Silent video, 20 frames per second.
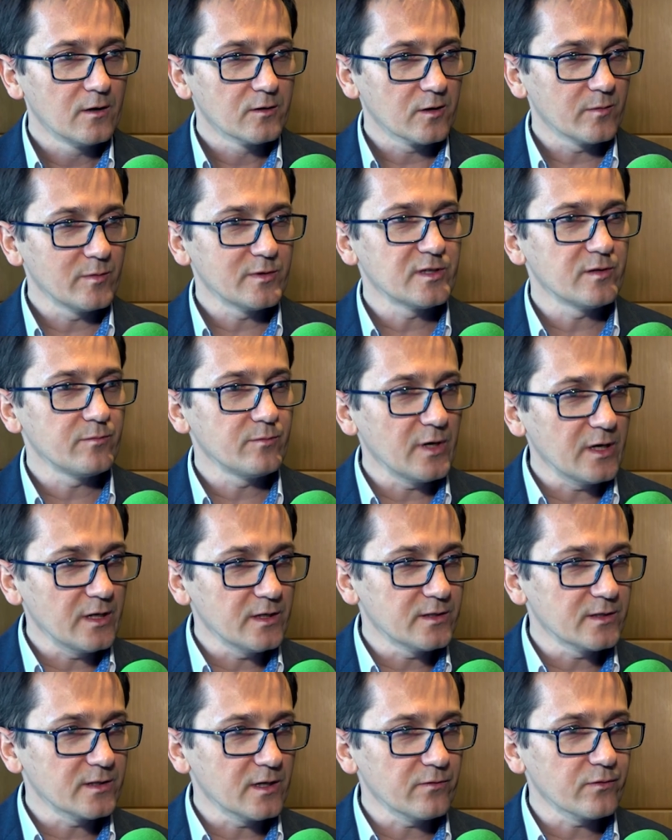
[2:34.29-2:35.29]
To będzie
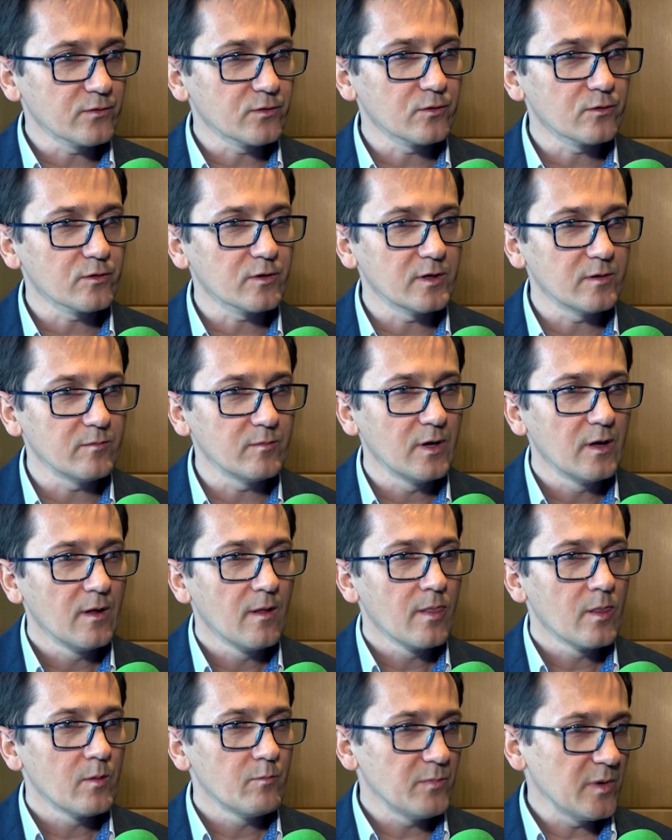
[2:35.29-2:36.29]
miejsce, w którym
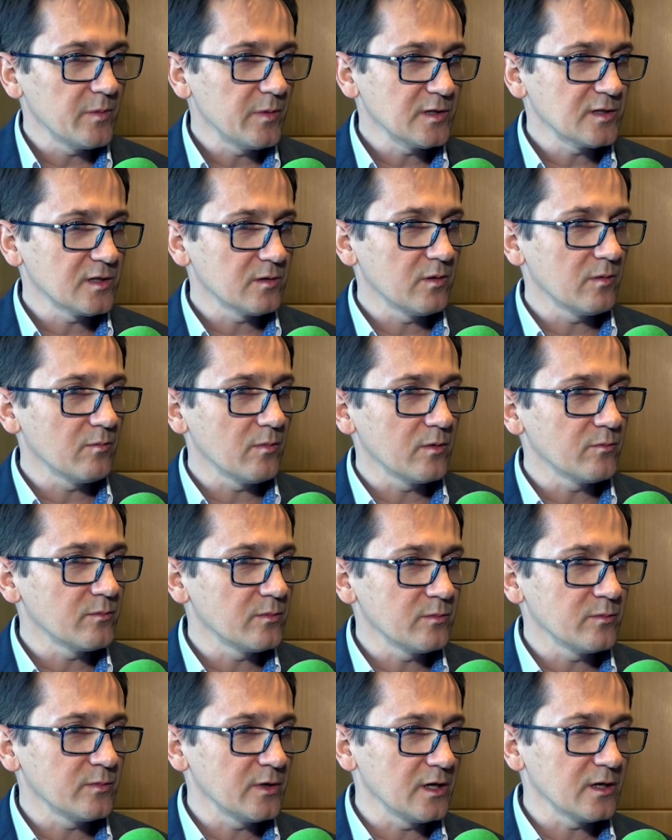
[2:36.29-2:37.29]
my będziemy
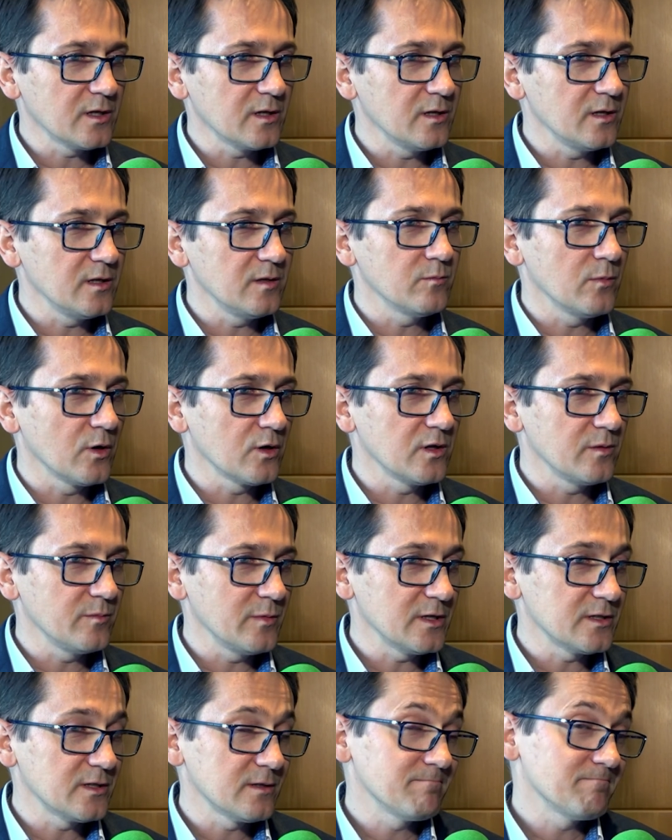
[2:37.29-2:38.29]
mieli, mogli
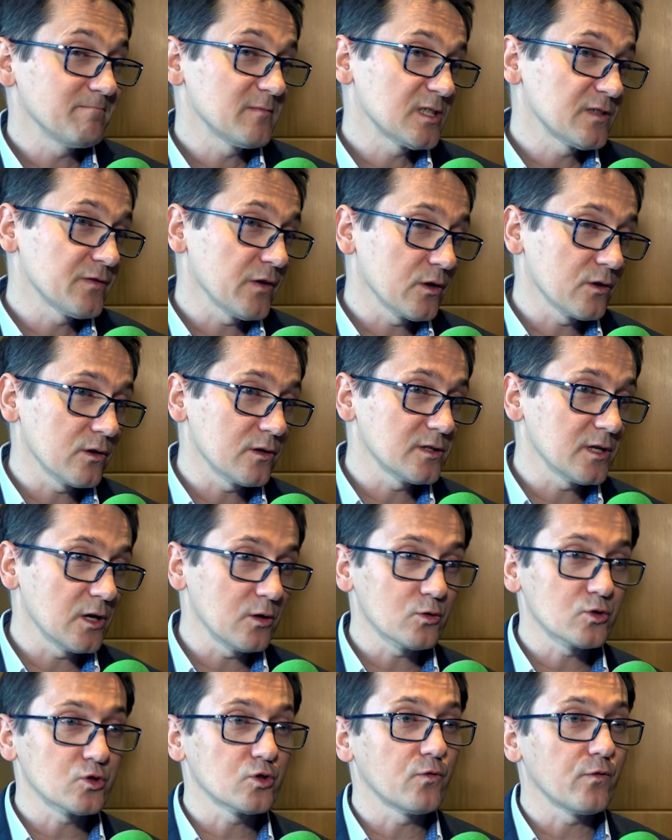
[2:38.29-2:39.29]
mieć swego
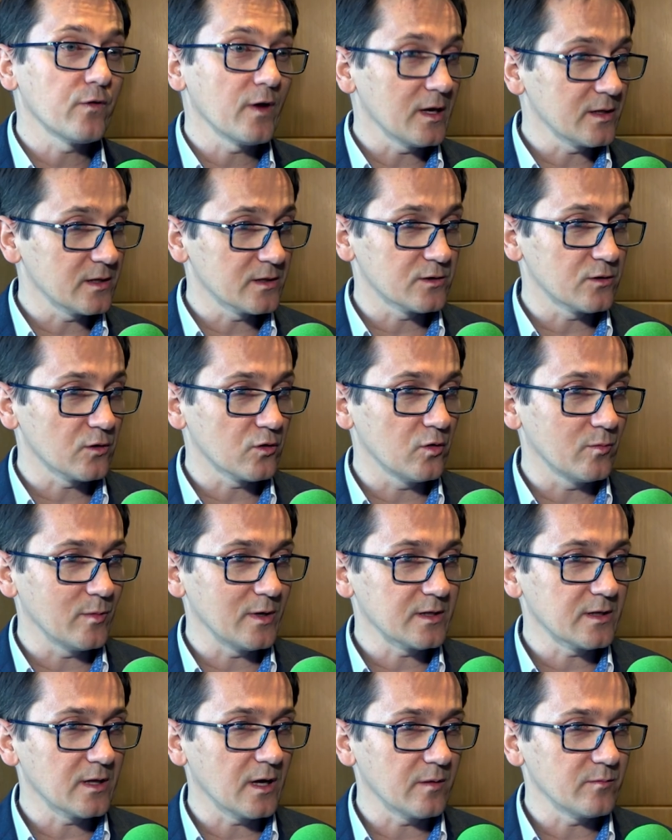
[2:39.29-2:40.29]
rodzaju szufladę z
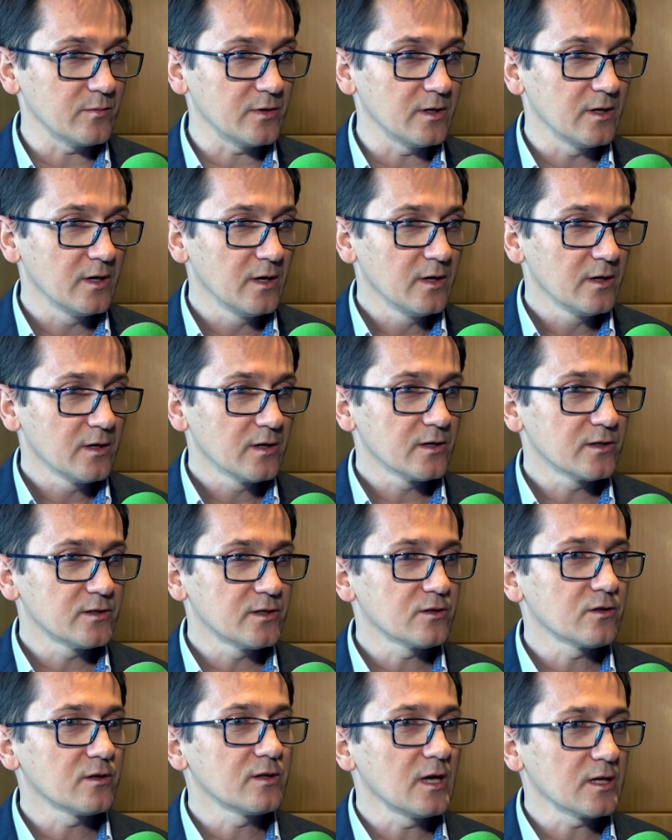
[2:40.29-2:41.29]
dokumentami,
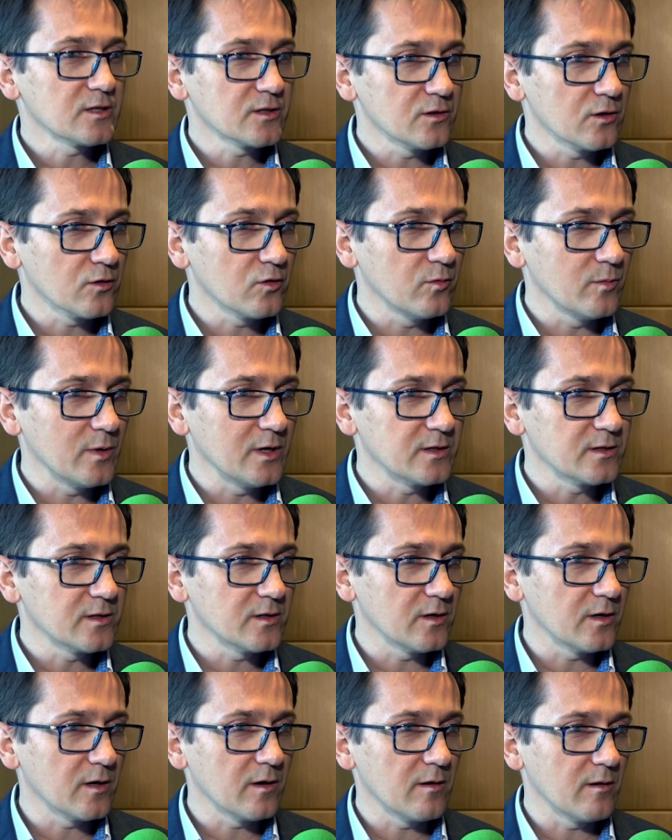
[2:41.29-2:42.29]
gdzie to nasze dokumenty
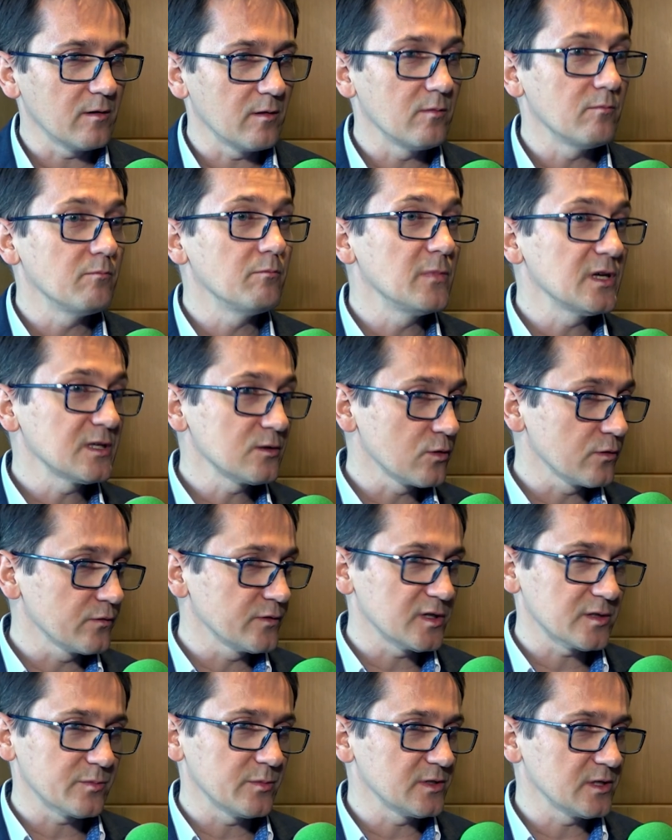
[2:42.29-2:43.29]
e, my
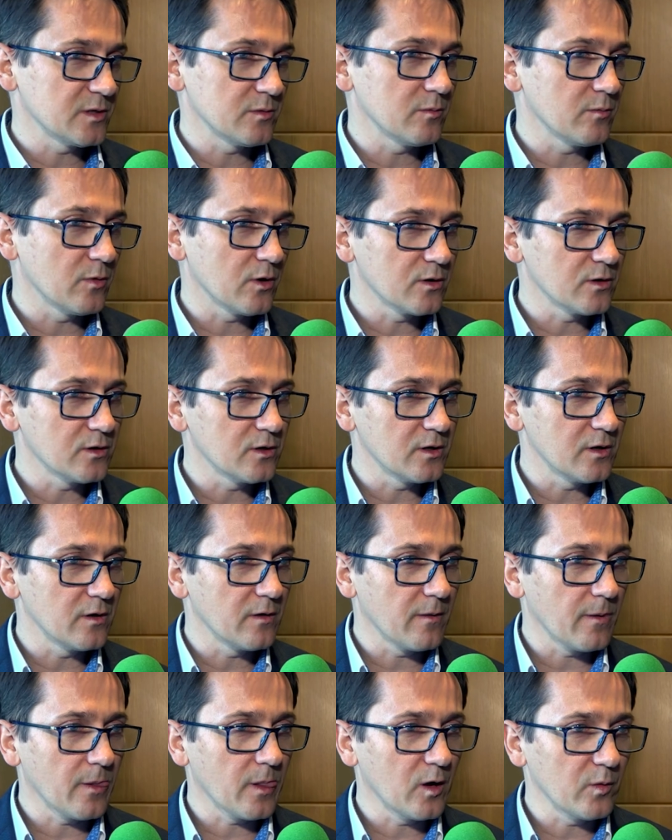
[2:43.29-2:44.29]
również będziemy mogli
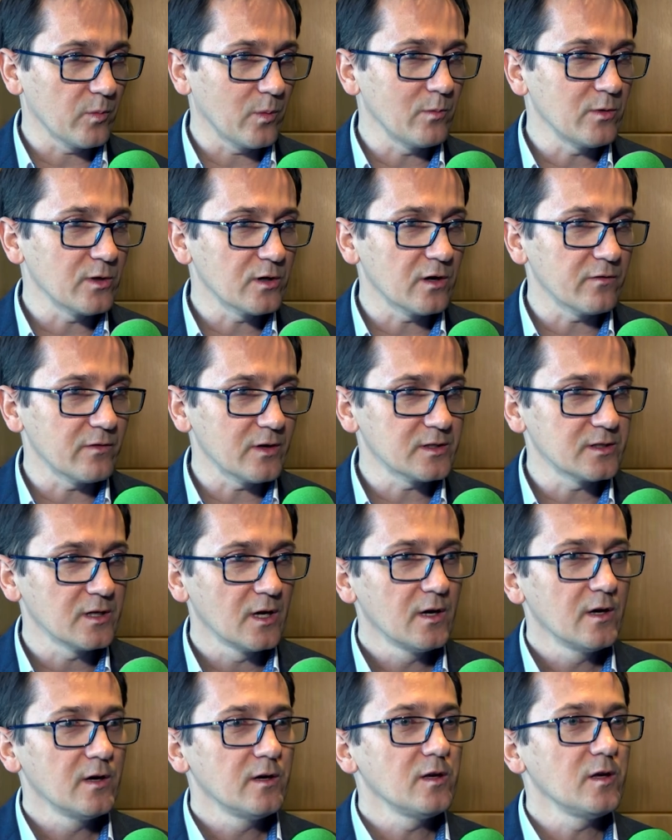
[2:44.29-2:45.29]
opublikować
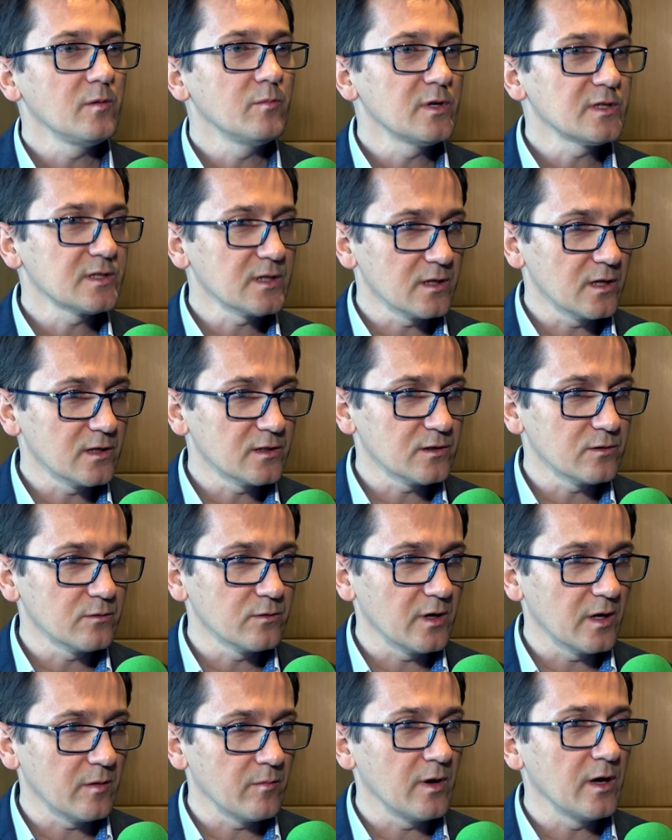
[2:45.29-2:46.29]
i my
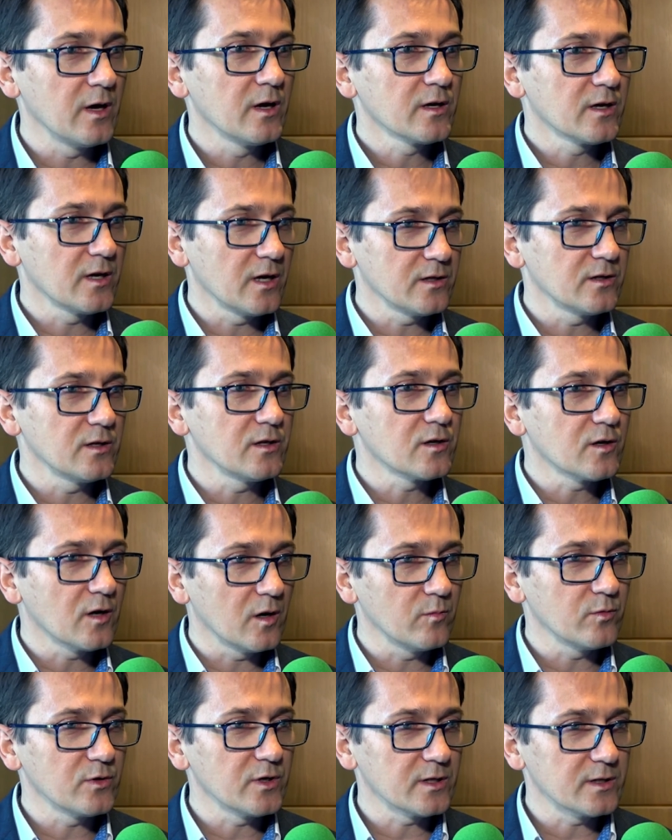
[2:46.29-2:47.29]
zadecydujemy, kiedy i
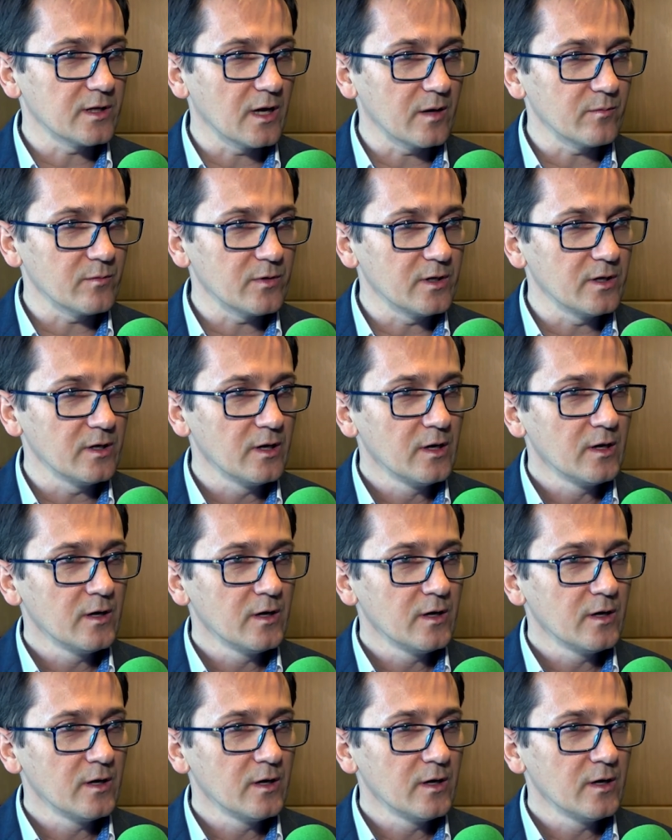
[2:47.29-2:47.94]
komu je damy,